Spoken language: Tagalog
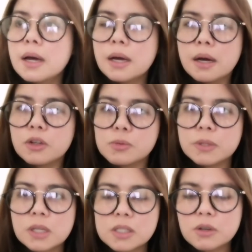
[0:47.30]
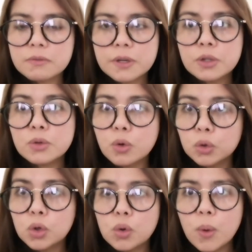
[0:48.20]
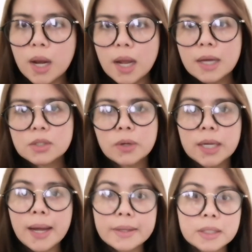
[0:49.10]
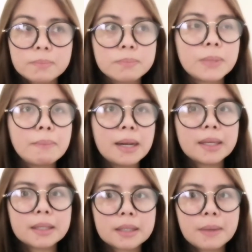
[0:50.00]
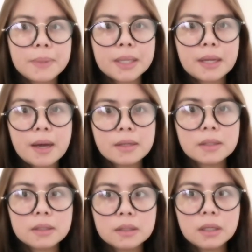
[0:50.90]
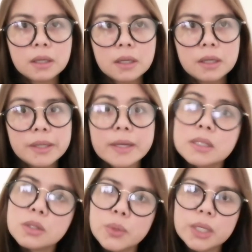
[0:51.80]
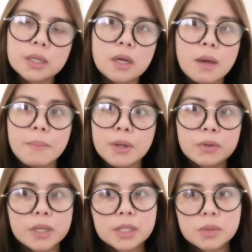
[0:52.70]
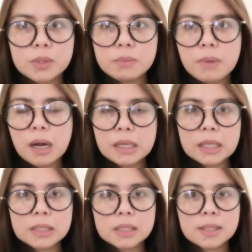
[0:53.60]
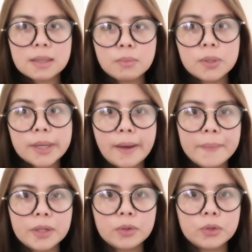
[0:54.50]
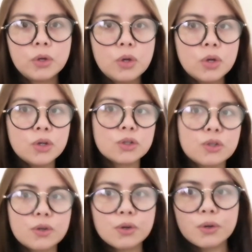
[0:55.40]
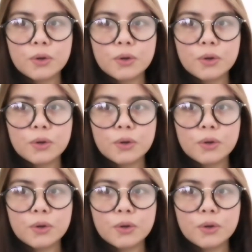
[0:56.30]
uh, hospital so far, yung doktor wala. So, kailangan niya babalik kami ng uh, next week. Pero next week, baka nasa Istanbul na kami nun. So,